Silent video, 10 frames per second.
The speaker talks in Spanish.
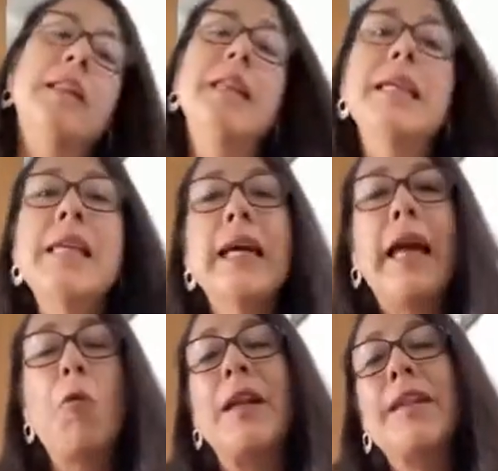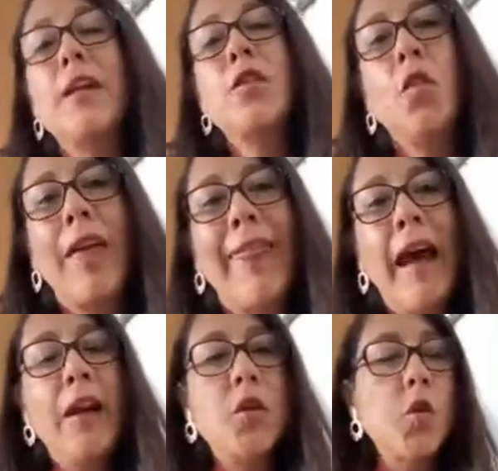dice que cualquier
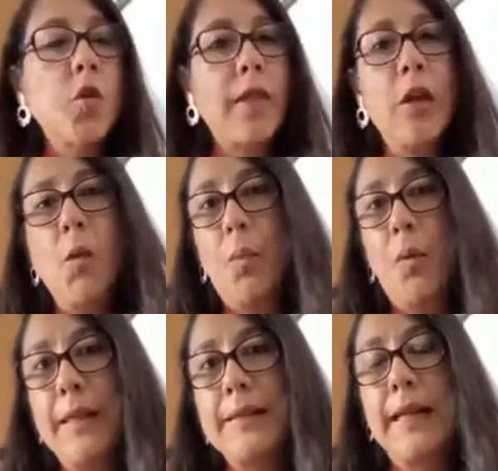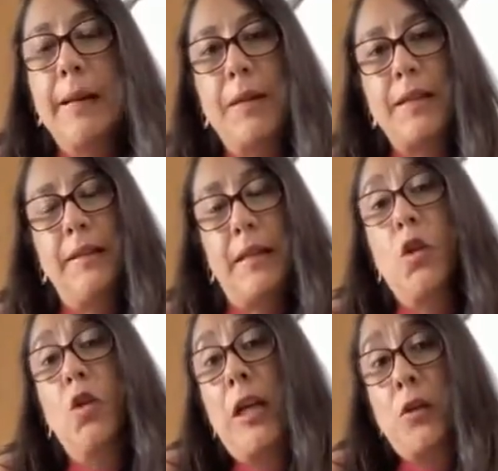ciudadana o ciudadano puede hacer la
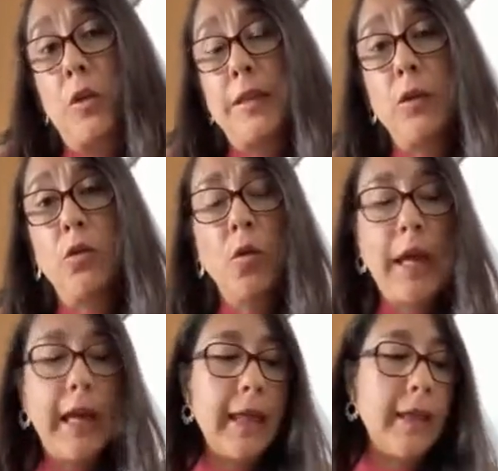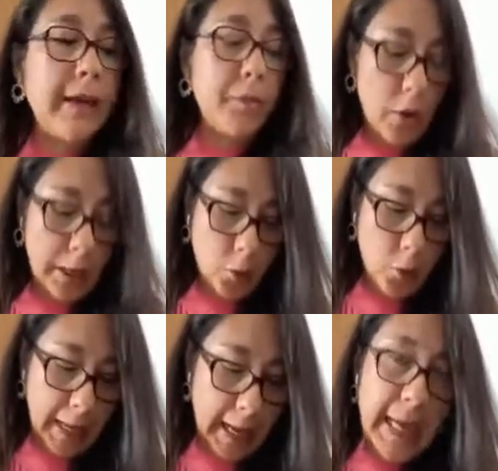presentación o la solicitud eh, de
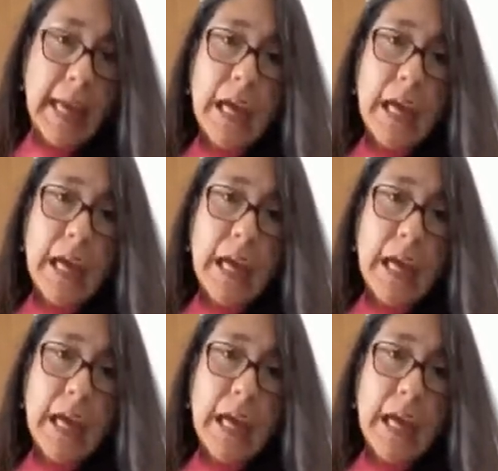revocatoria.